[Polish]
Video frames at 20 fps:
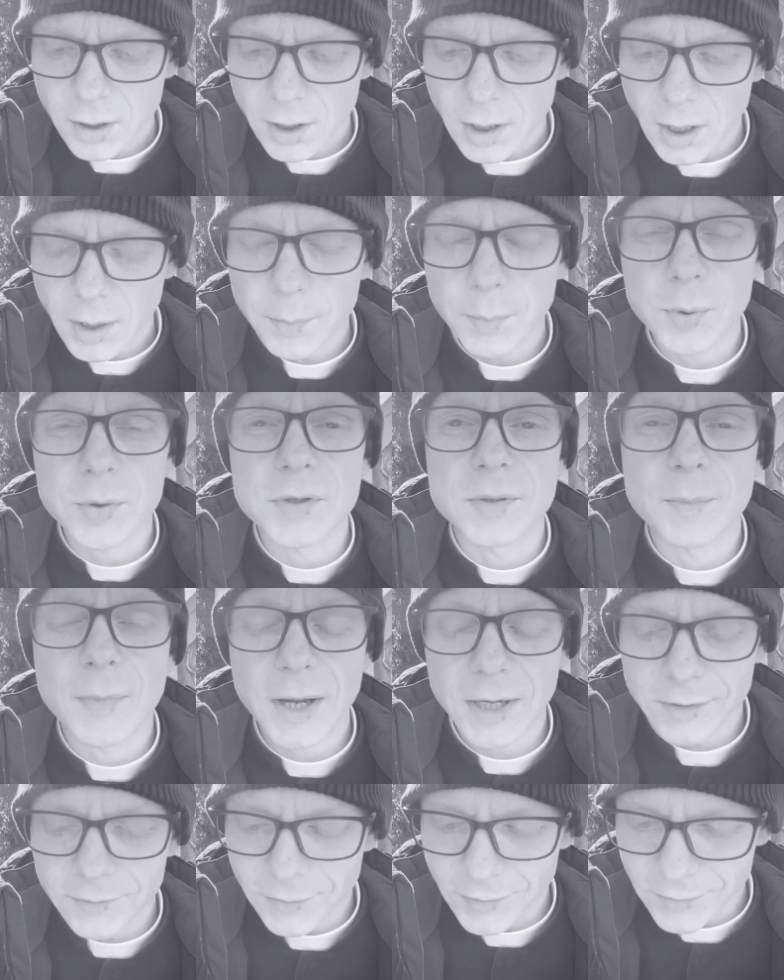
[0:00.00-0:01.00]
A po
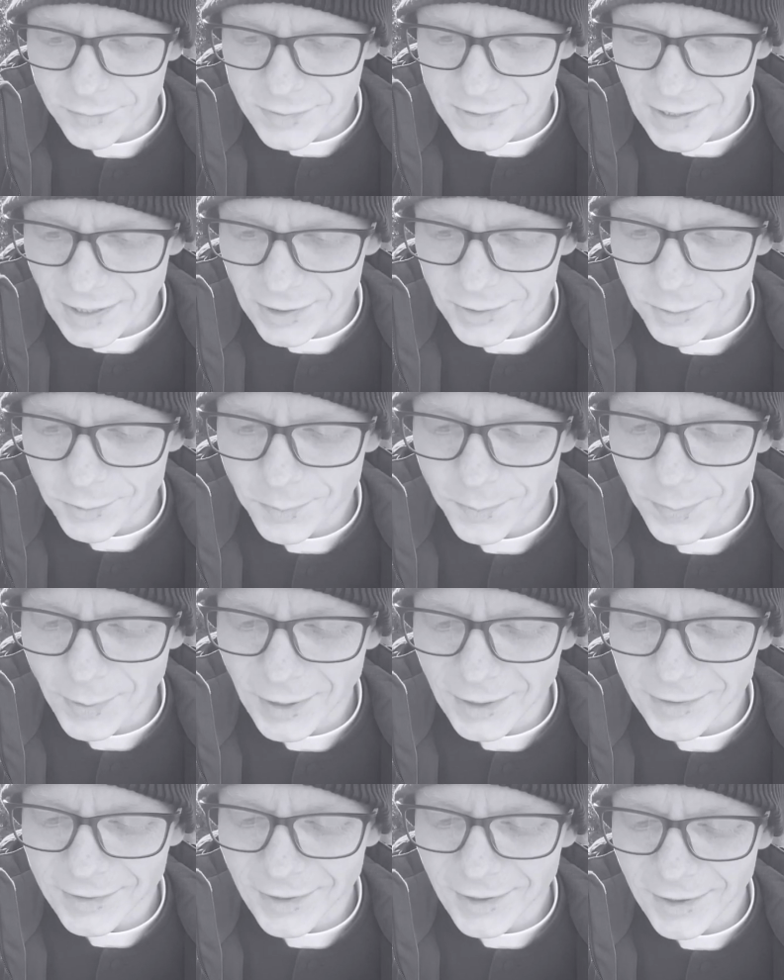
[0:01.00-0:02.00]
zmartwychwstaniu
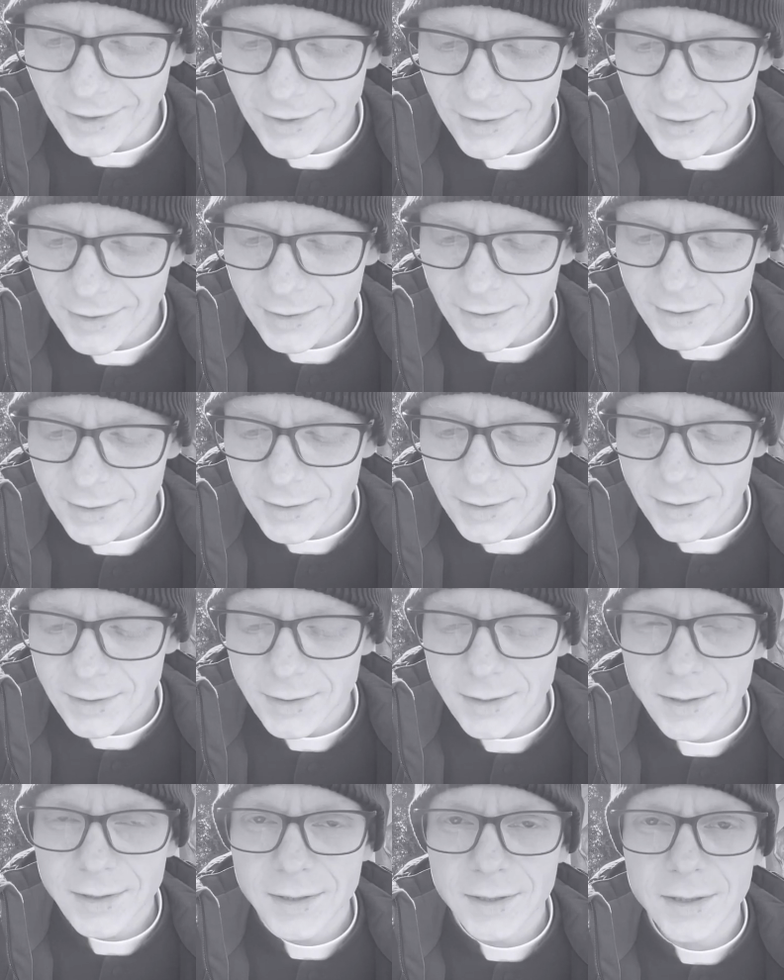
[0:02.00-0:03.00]
Pana
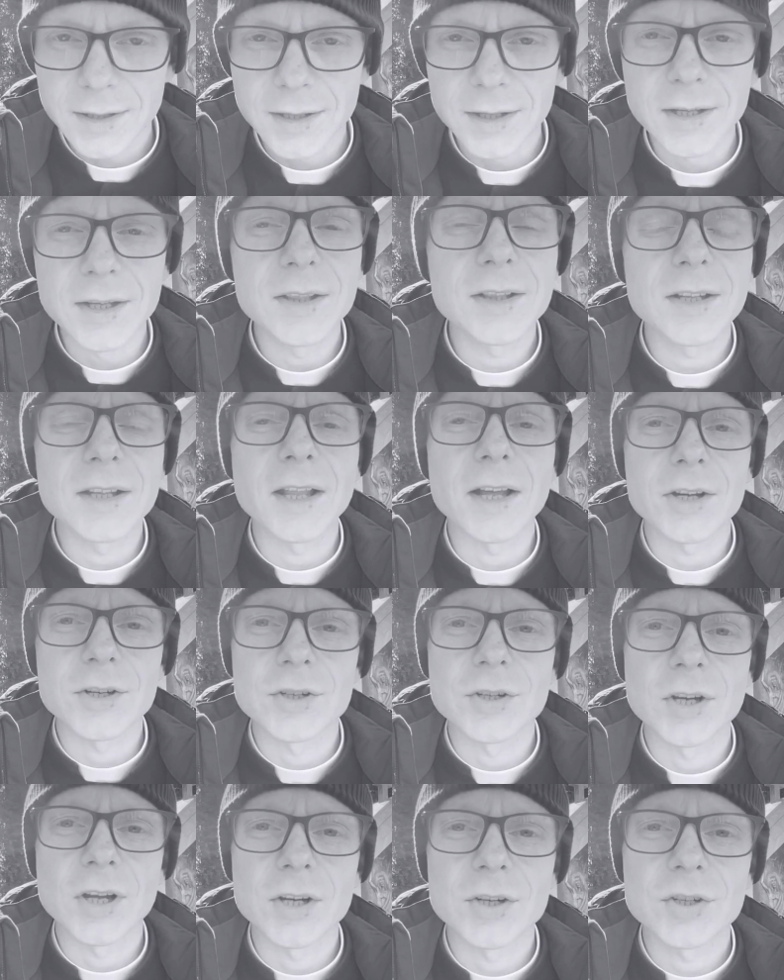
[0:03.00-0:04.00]
inna
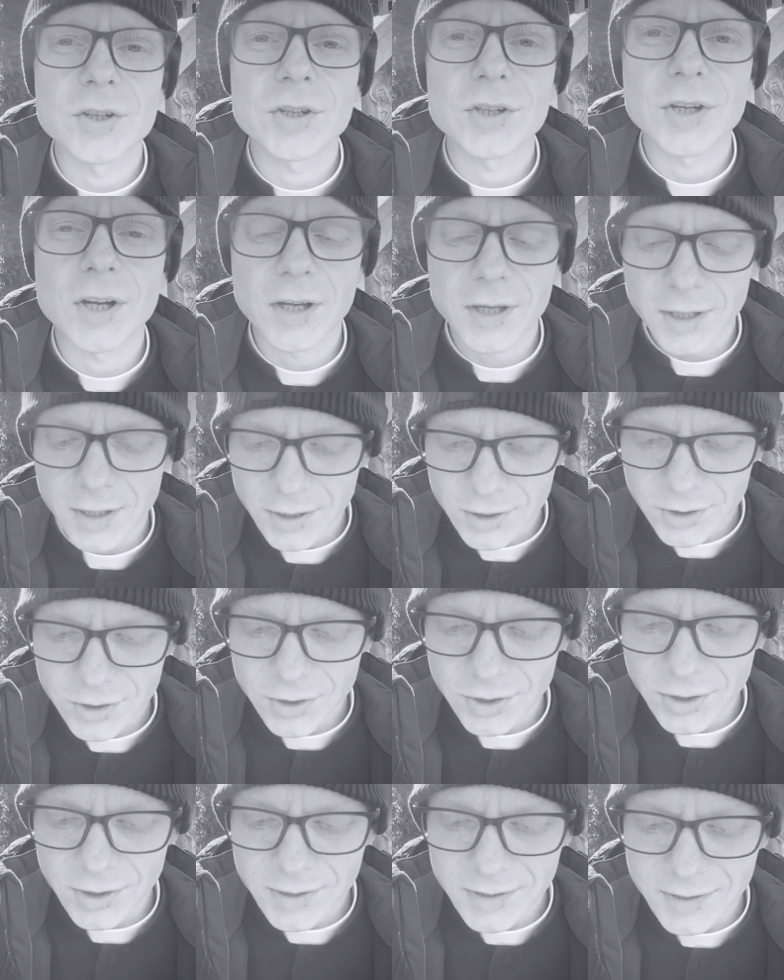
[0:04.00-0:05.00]
rzecz się
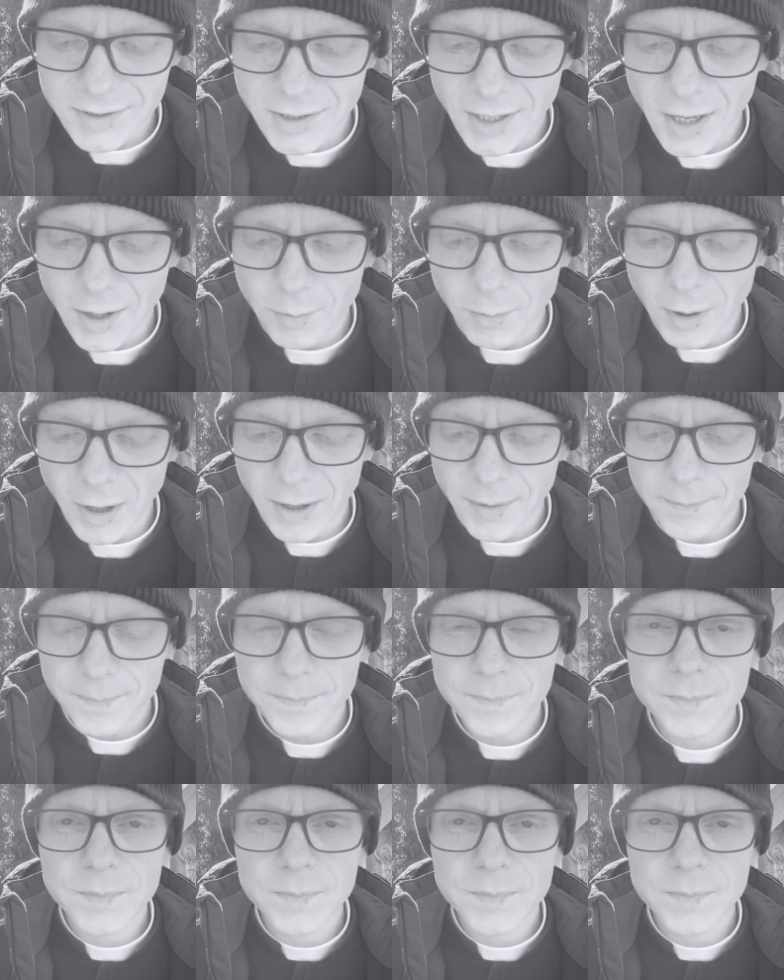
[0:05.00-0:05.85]
jeszcze stała.